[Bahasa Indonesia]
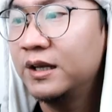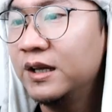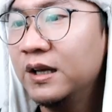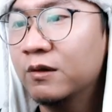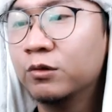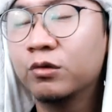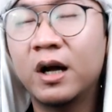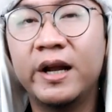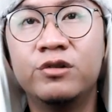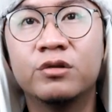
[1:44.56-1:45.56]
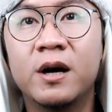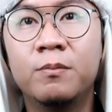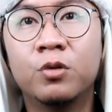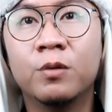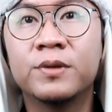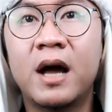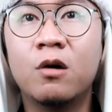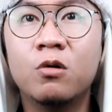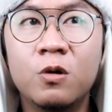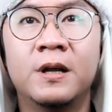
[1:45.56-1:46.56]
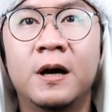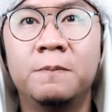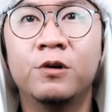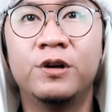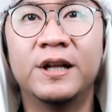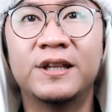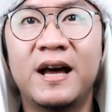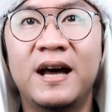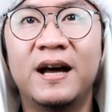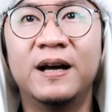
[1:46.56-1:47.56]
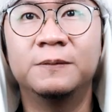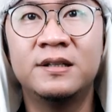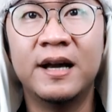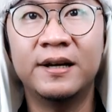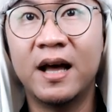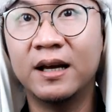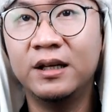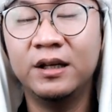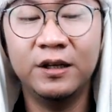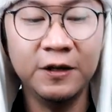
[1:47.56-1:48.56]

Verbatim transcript: jadi untuk kalian juga belum tahu dengan biodata Jad Ali